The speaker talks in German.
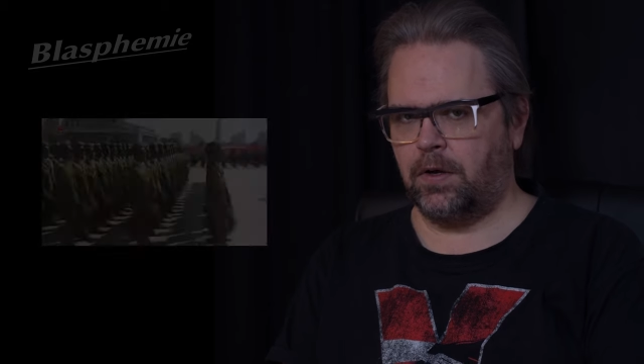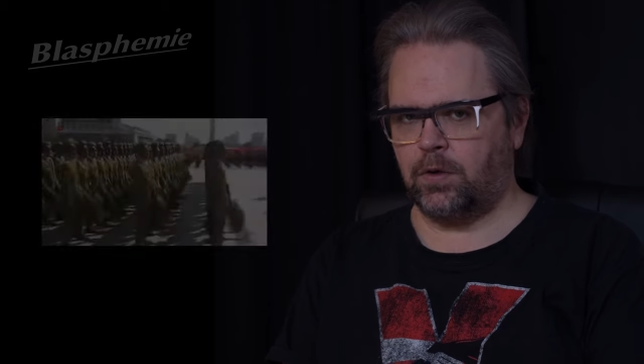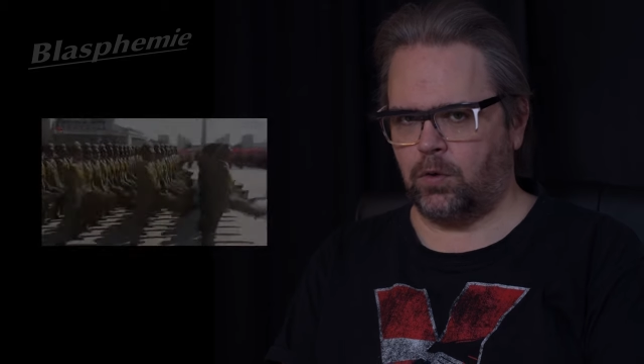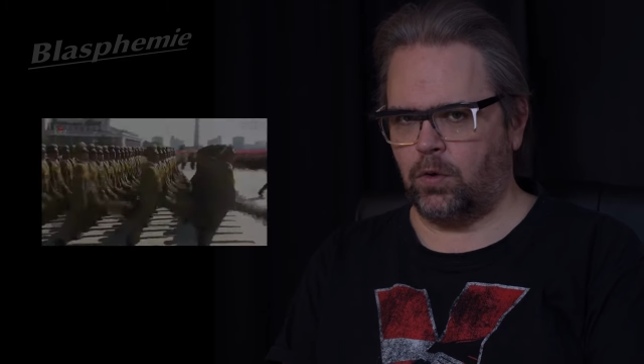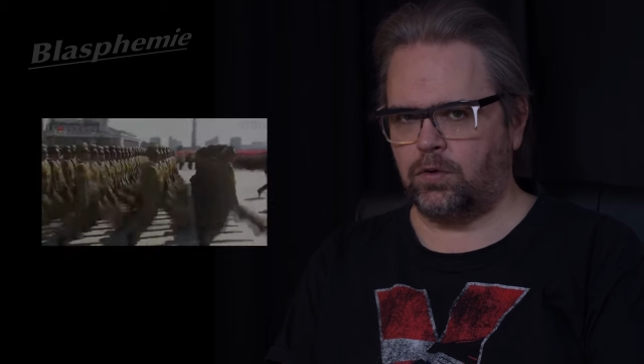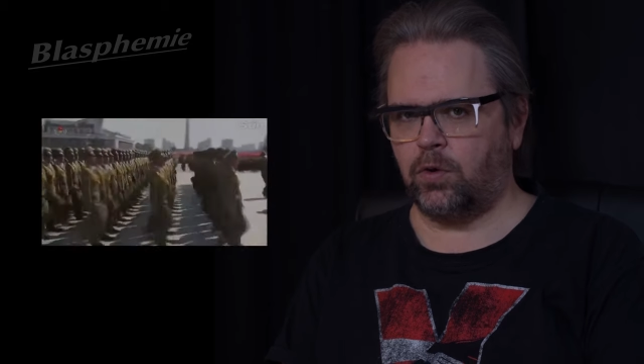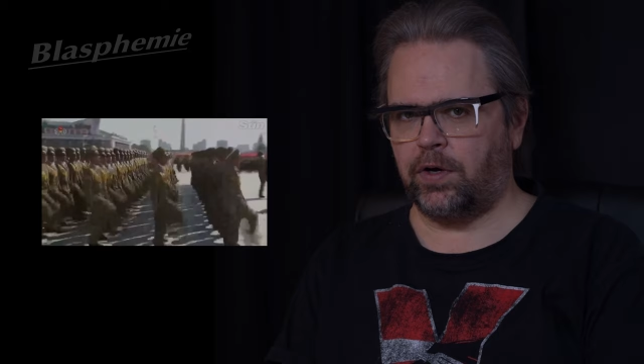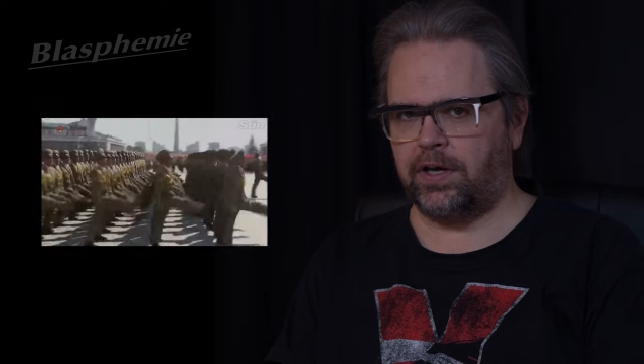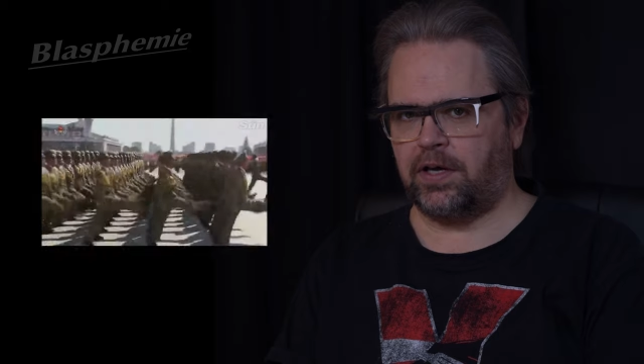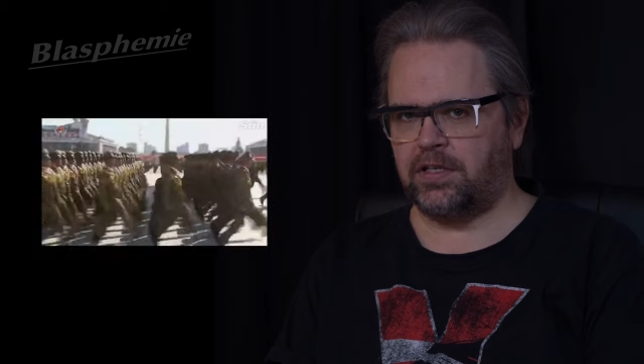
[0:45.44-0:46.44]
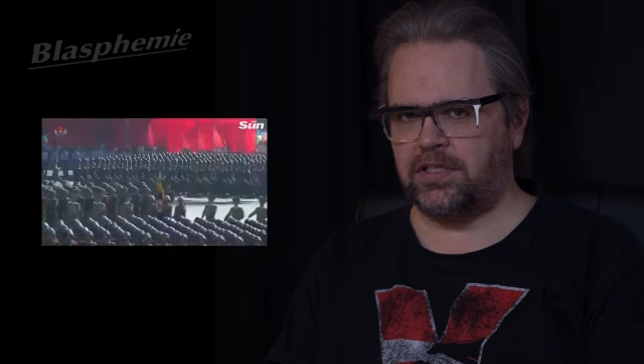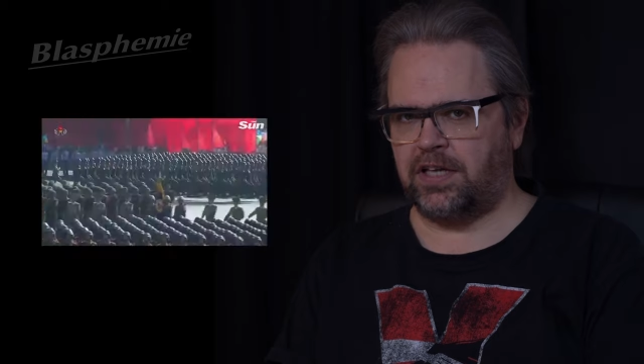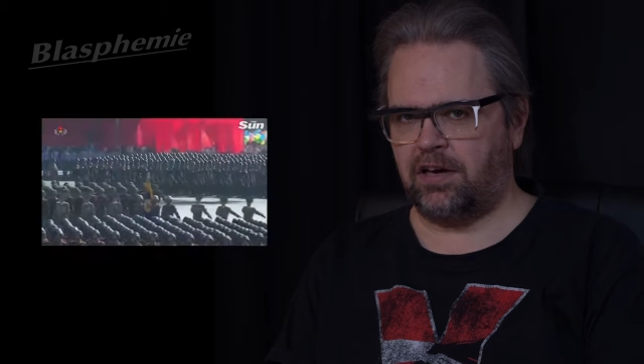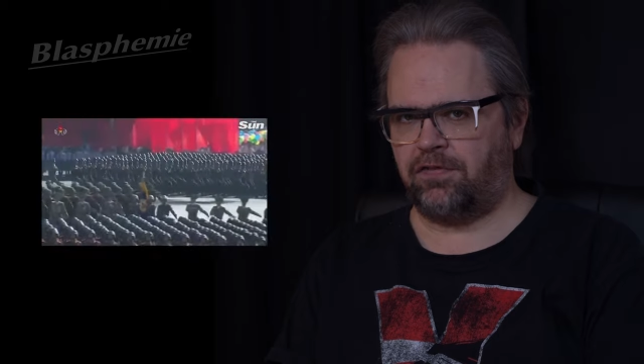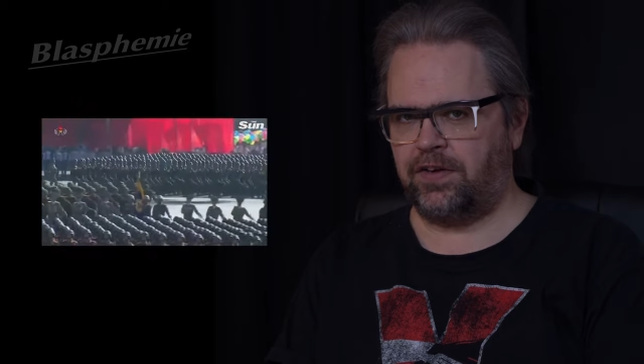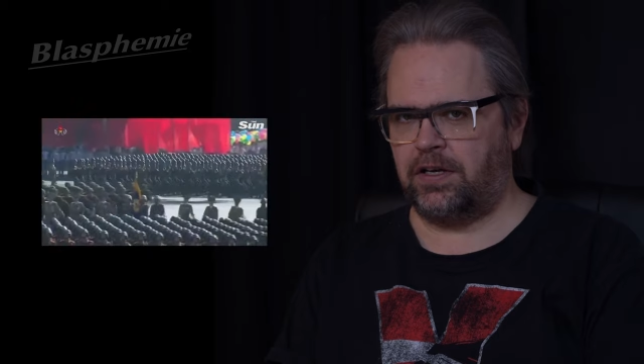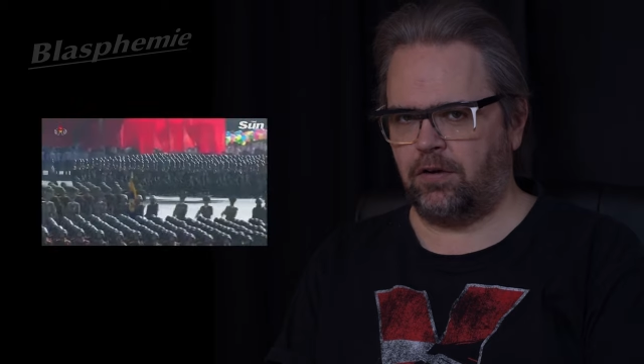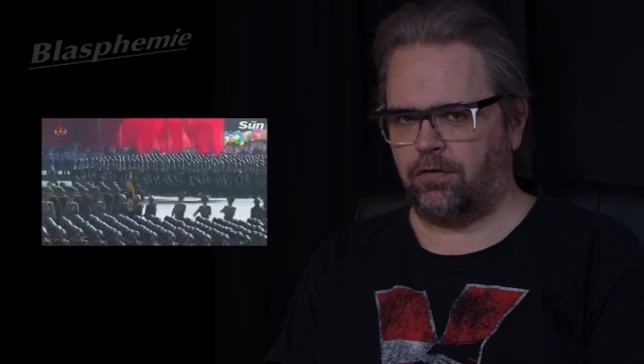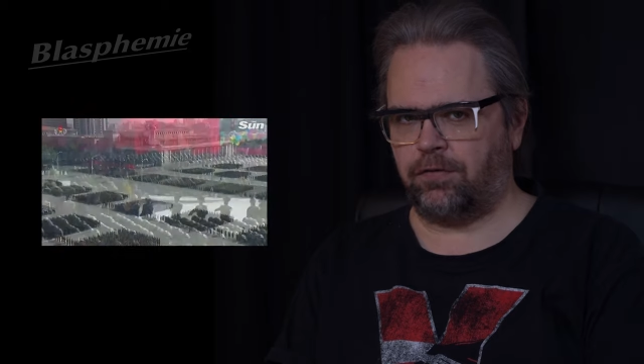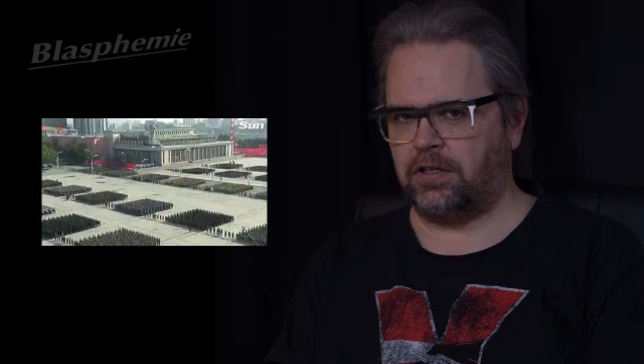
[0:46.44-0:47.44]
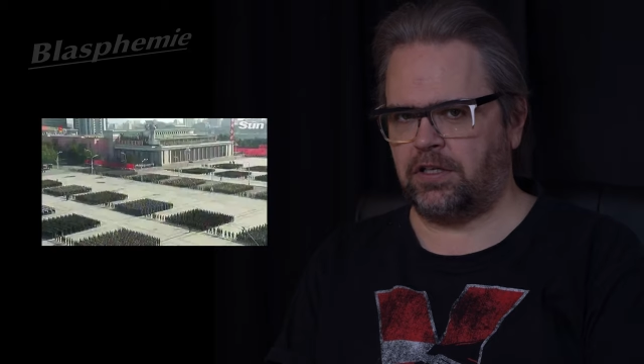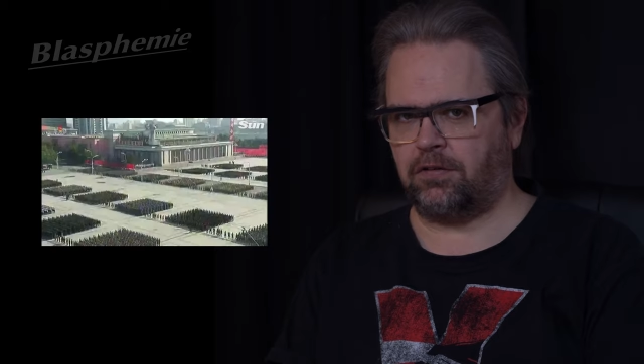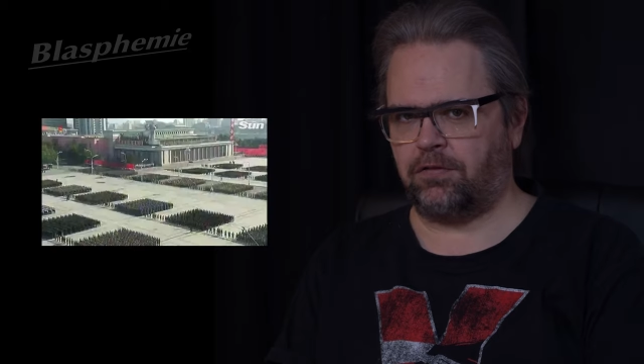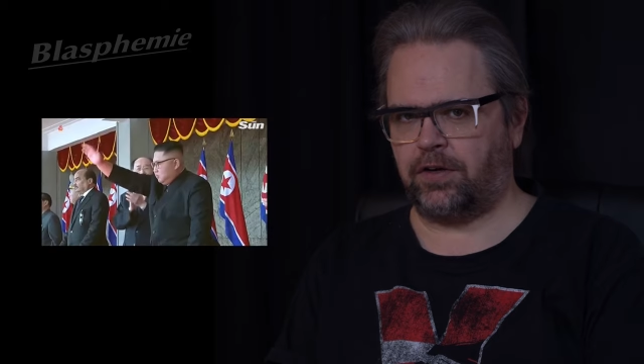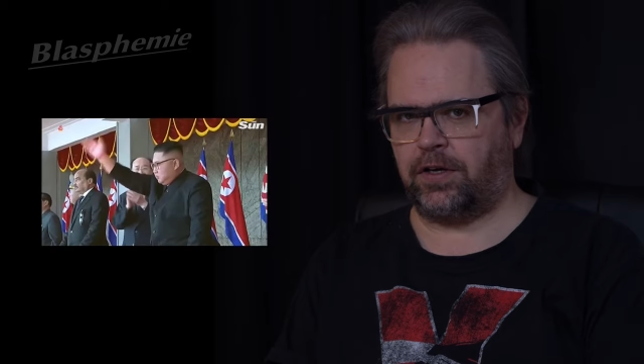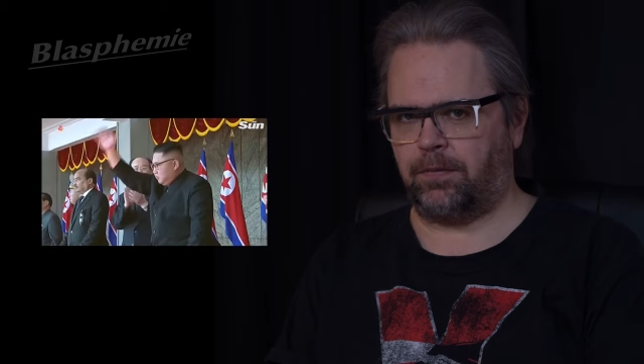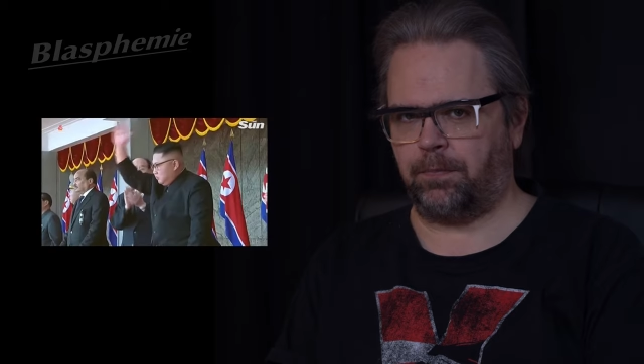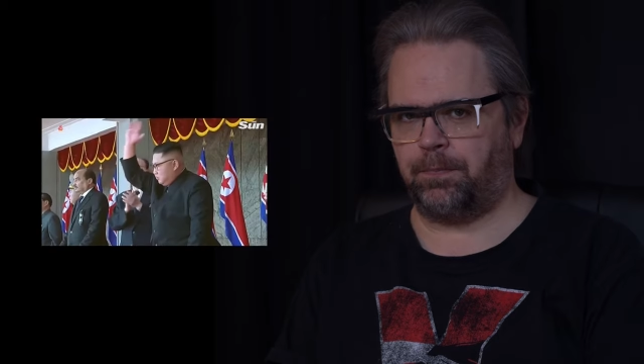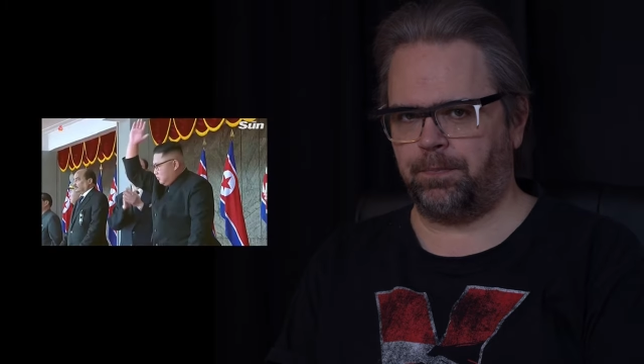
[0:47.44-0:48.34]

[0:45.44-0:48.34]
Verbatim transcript: Nordkorea hat sehr viel öffentlichen Frieden.